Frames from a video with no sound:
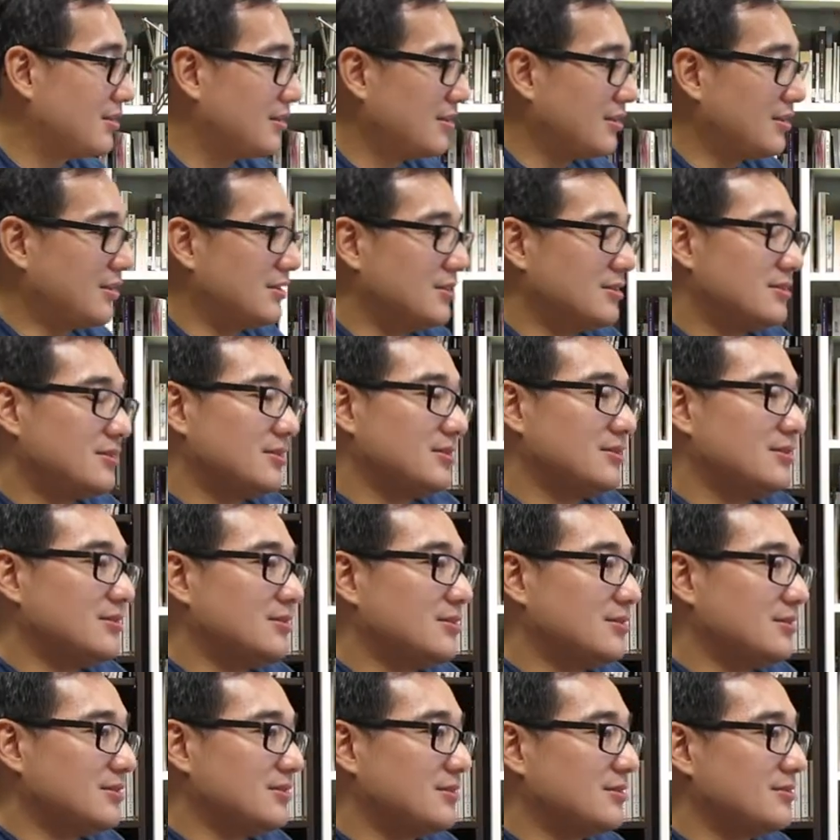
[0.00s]
呃，其
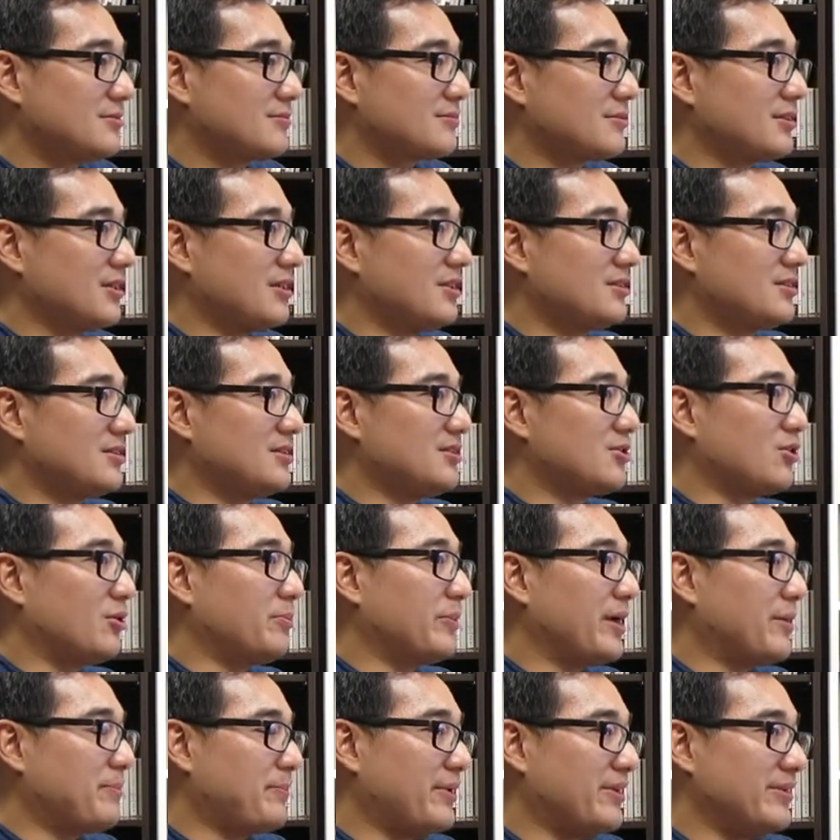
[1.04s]
实一直都
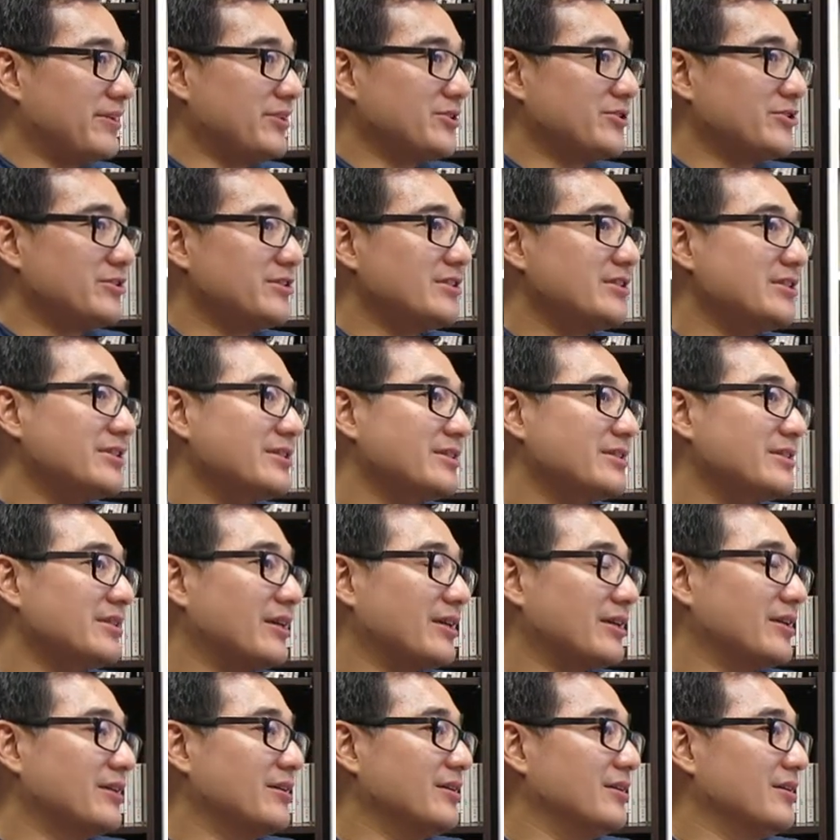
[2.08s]
没变的就是那
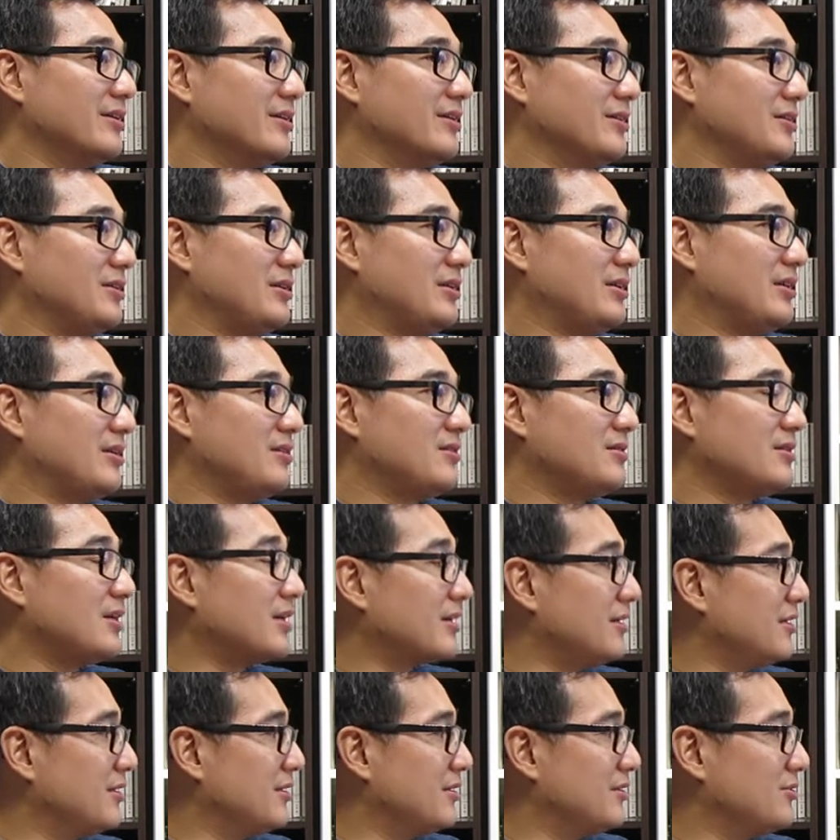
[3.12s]
个那
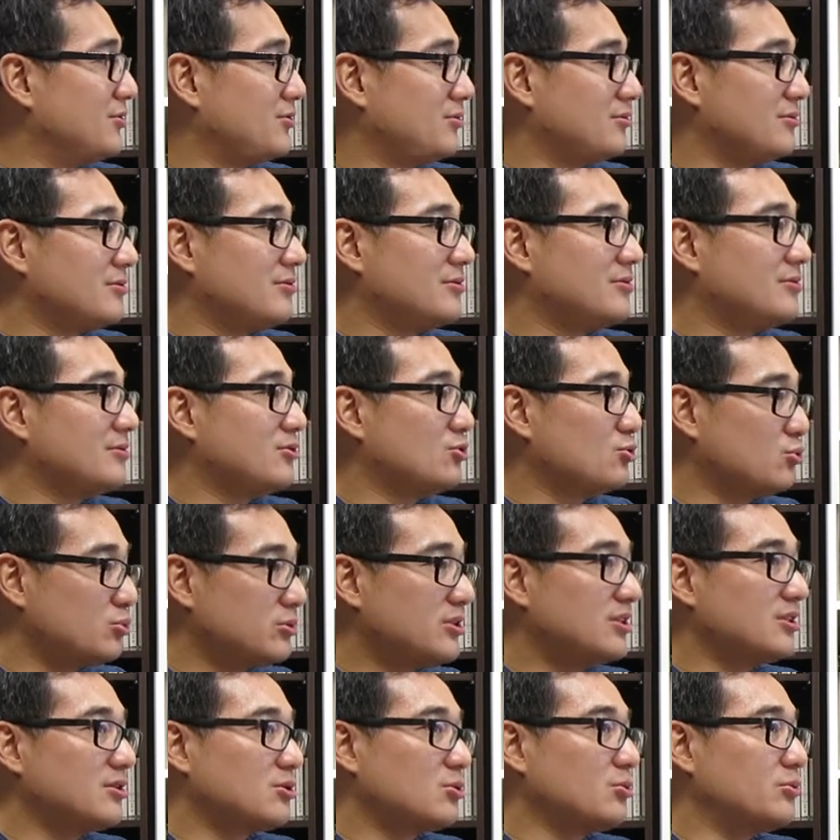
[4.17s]
个舒
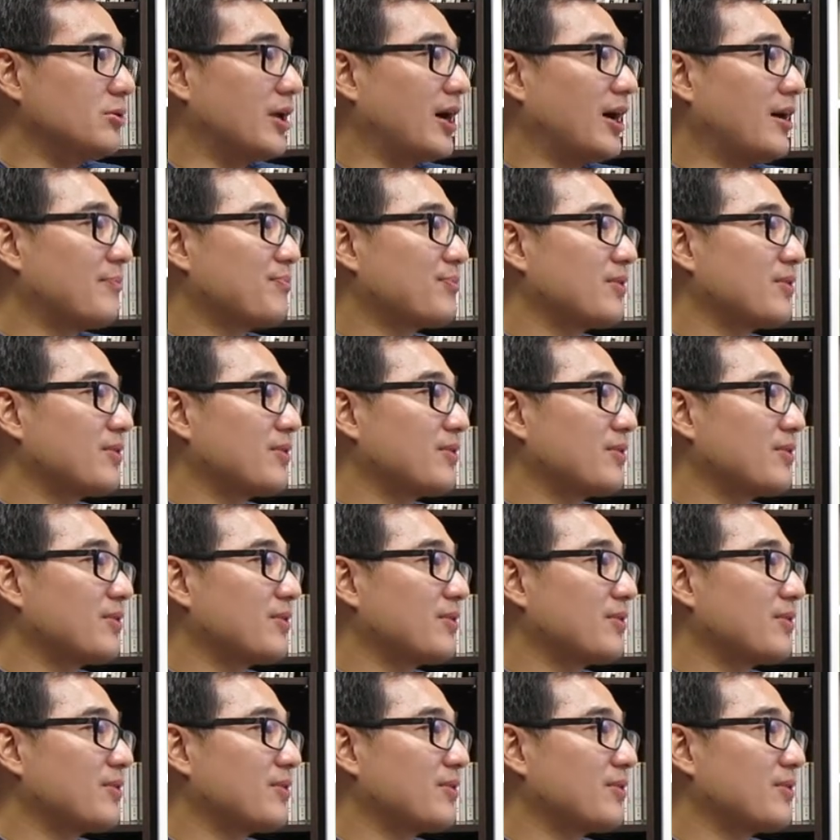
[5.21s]
适度啦。